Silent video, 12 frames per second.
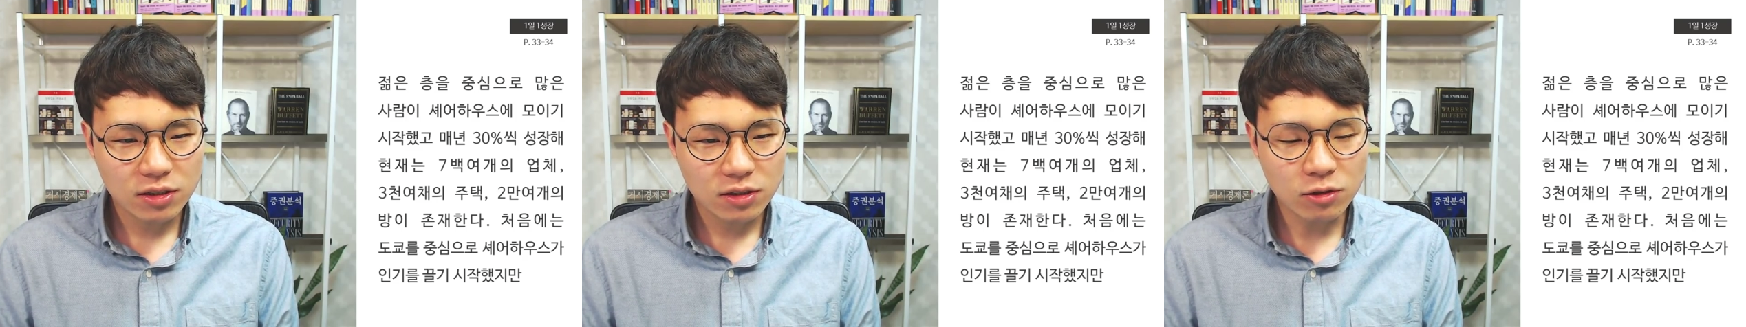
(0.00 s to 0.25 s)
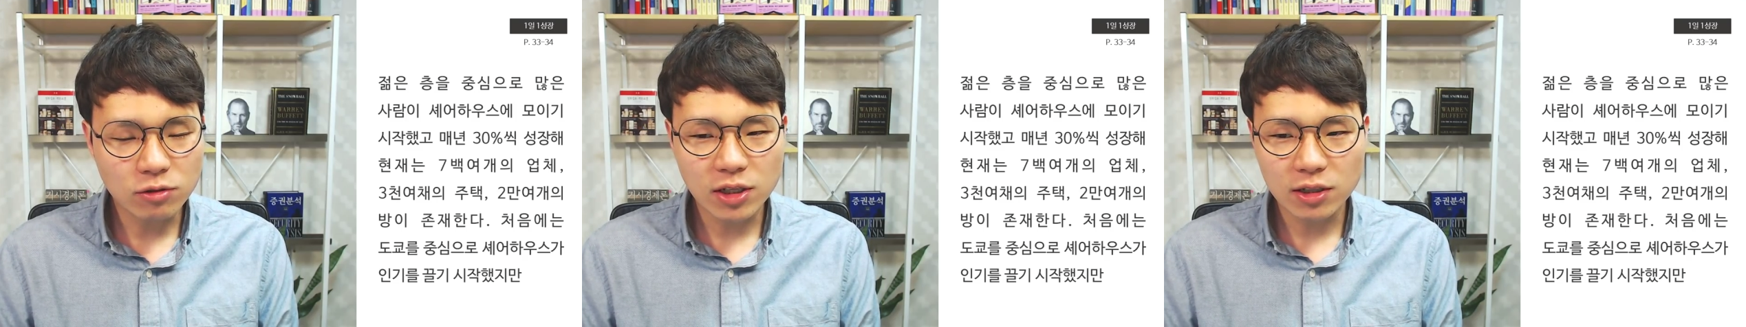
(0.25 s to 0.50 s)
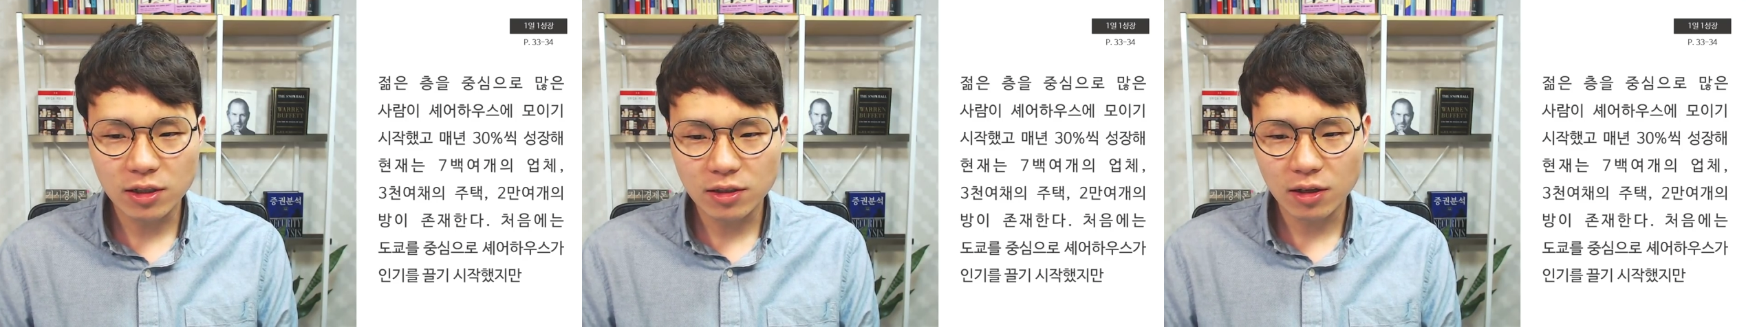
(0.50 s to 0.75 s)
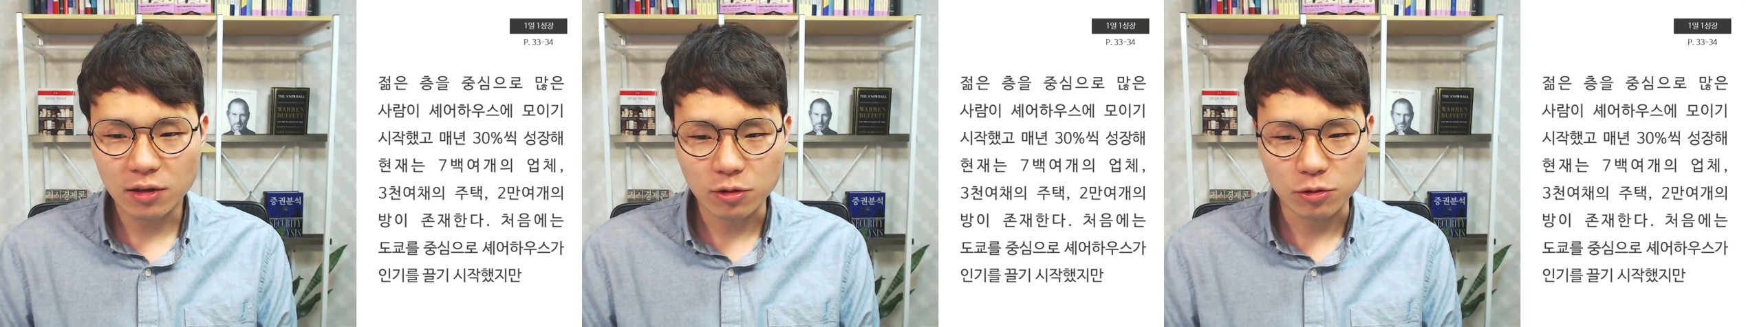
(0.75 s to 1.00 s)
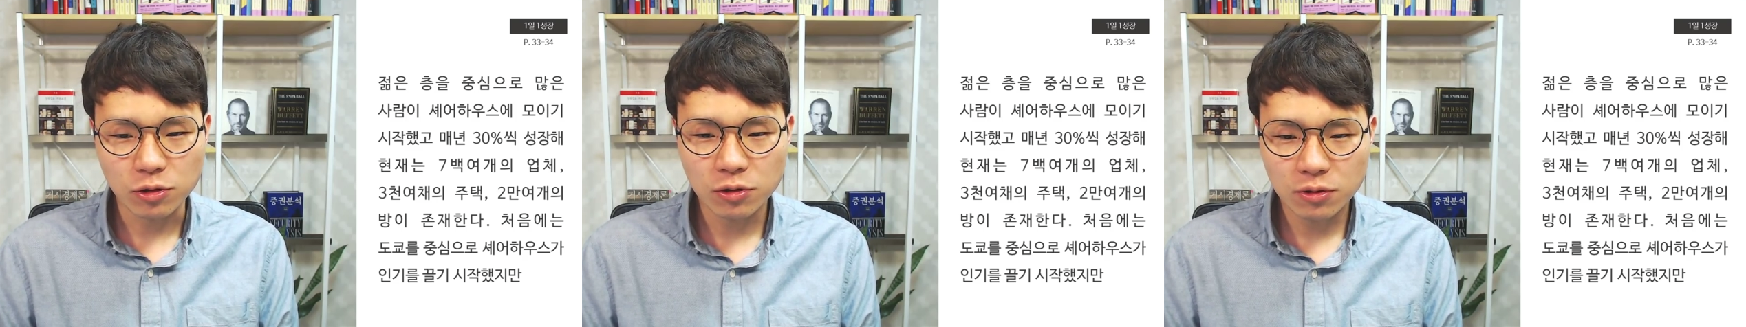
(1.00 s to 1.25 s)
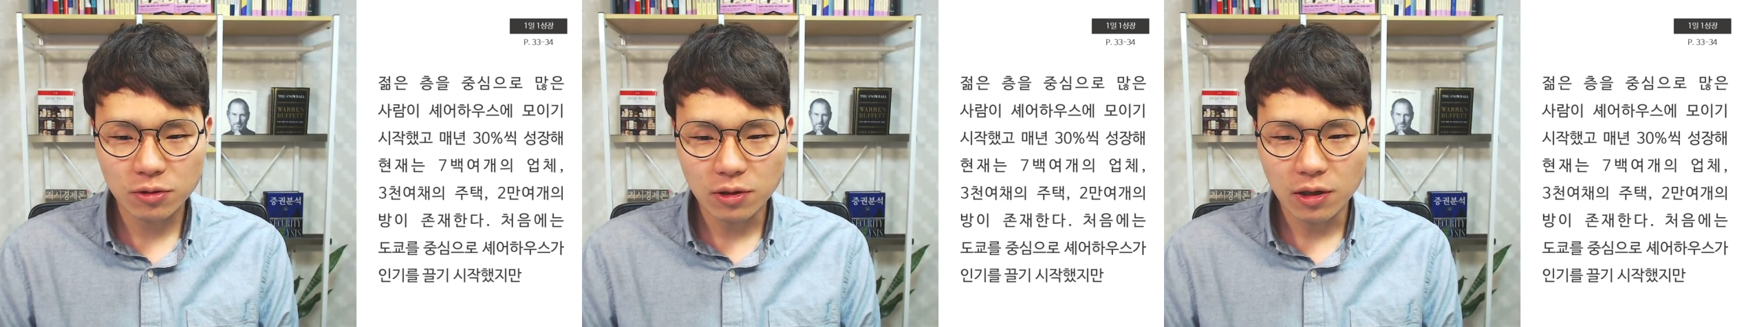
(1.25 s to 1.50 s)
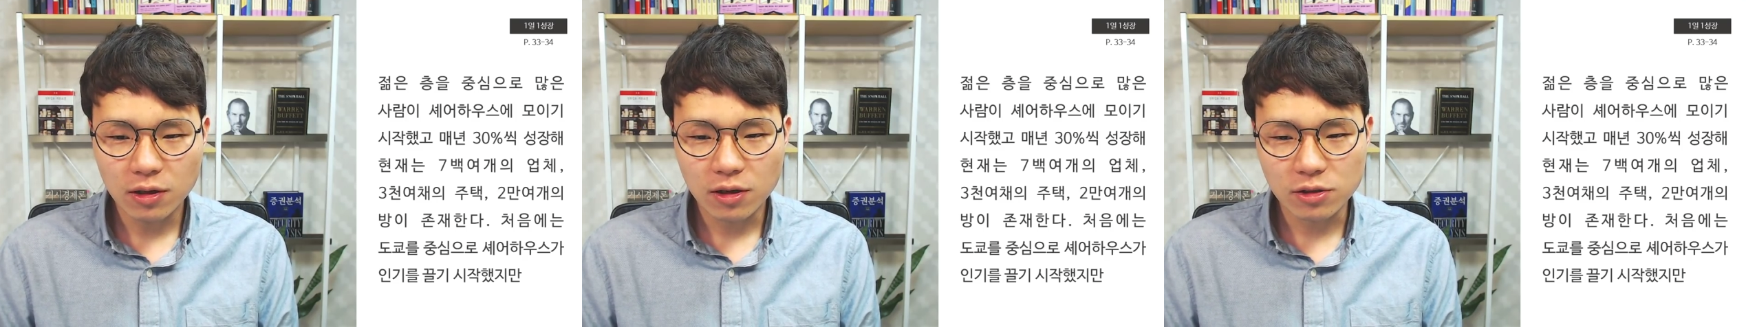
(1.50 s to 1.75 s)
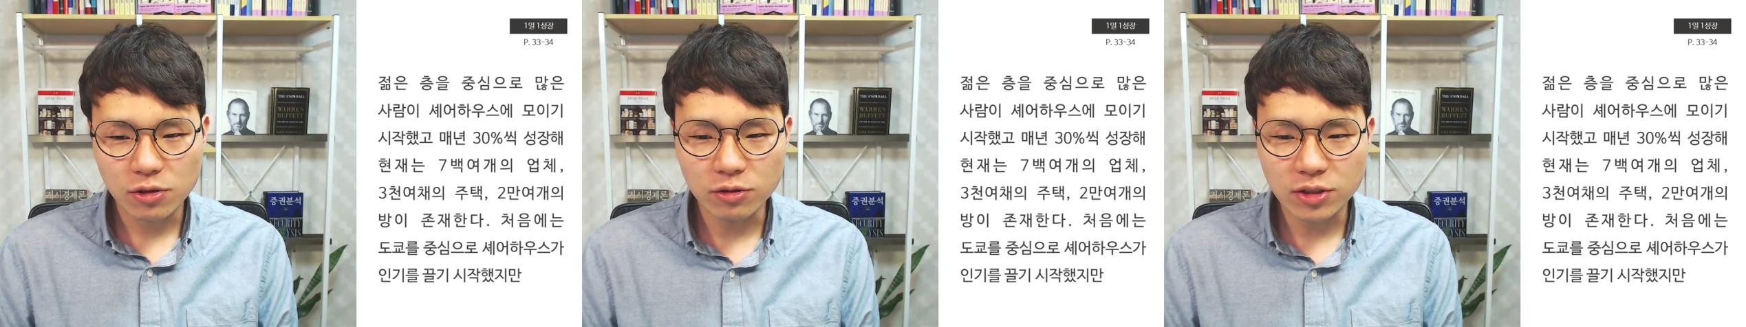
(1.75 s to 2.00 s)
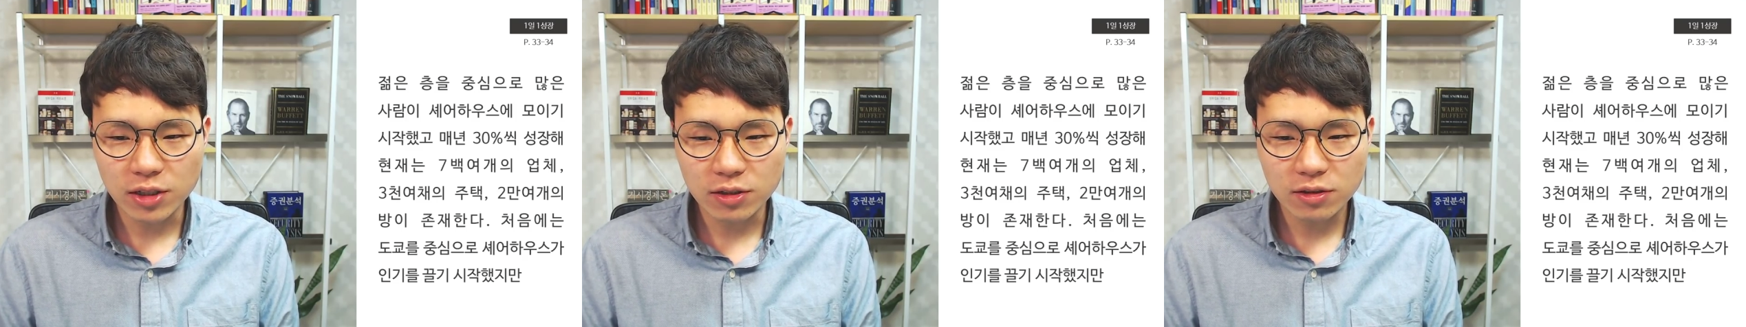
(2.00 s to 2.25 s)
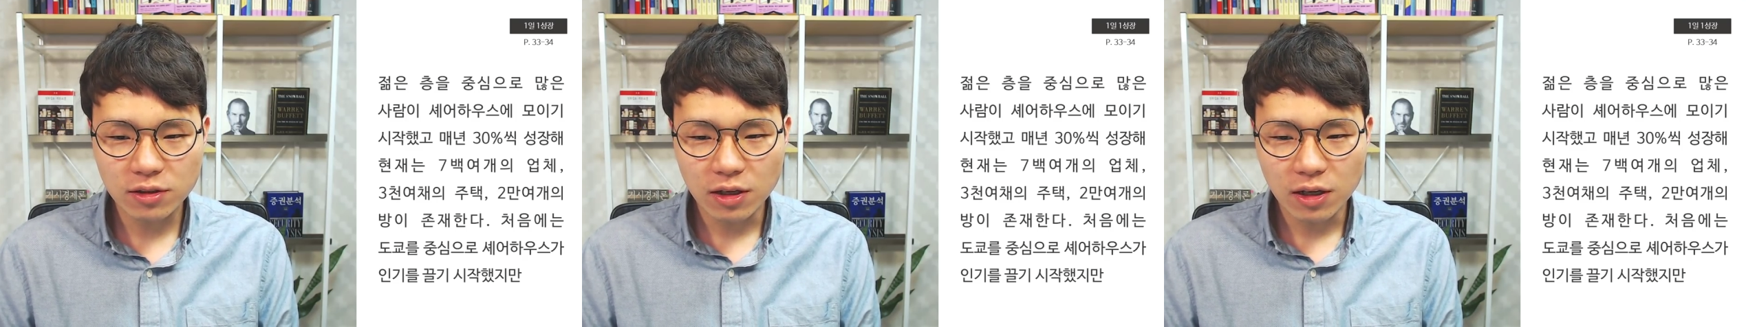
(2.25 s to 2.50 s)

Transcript: 성장을 했다라는 거죠. 그래서 현재는